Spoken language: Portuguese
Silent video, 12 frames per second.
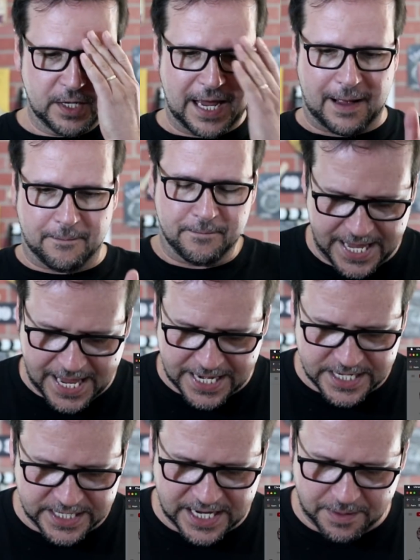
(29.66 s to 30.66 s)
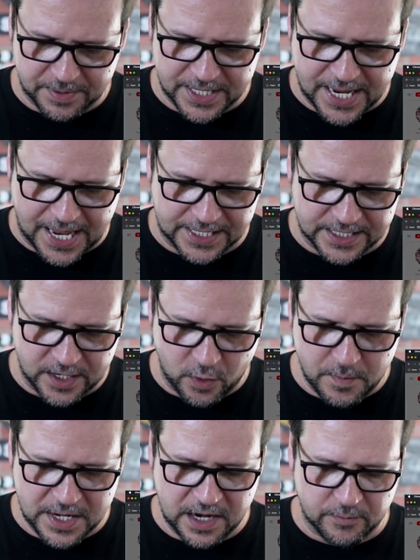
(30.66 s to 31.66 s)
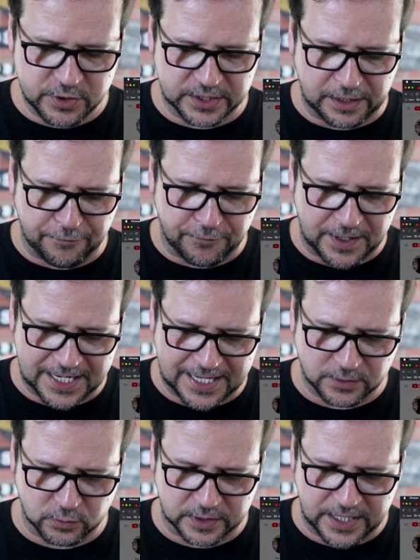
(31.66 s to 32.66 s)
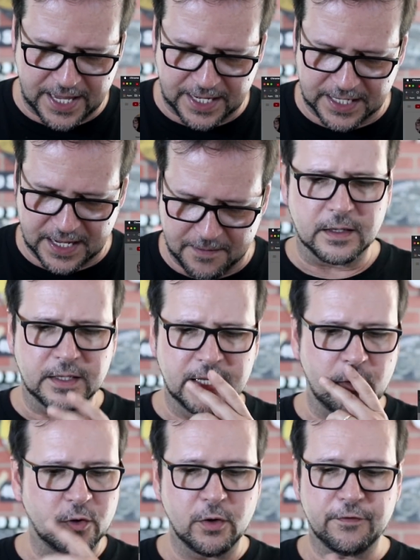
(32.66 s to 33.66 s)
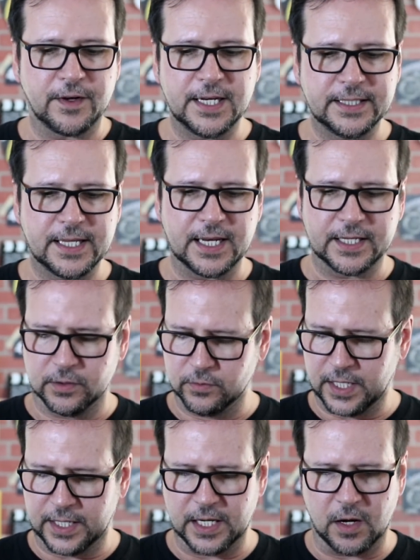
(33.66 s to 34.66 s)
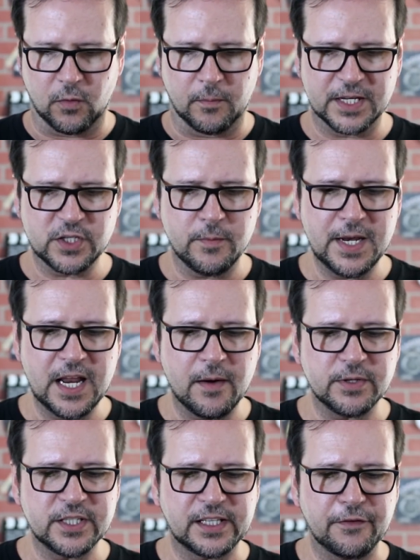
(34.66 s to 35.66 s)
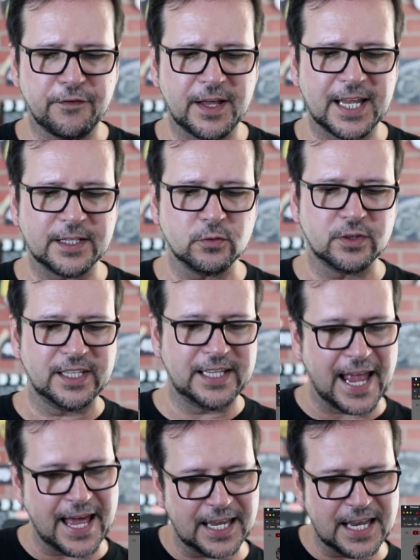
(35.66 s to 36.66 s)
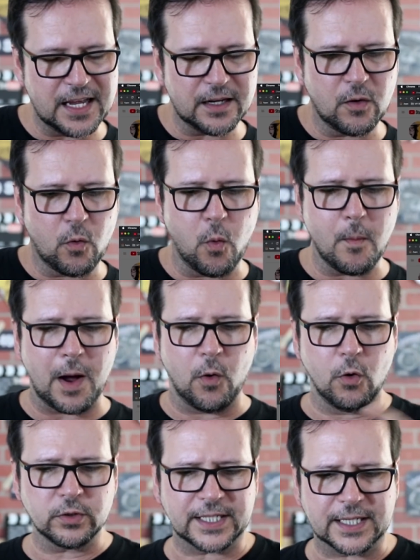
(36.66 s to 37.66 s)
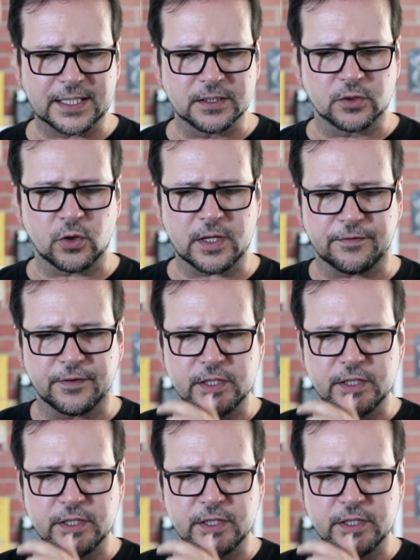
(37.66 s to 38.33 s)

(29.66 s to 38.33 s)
lá. N. Gabriele. Eu me lembro de ter falado dela. Não, eu não falei dela aqui no canal. Mas eu me lembro de ter falado dela com uma outra cantora, foi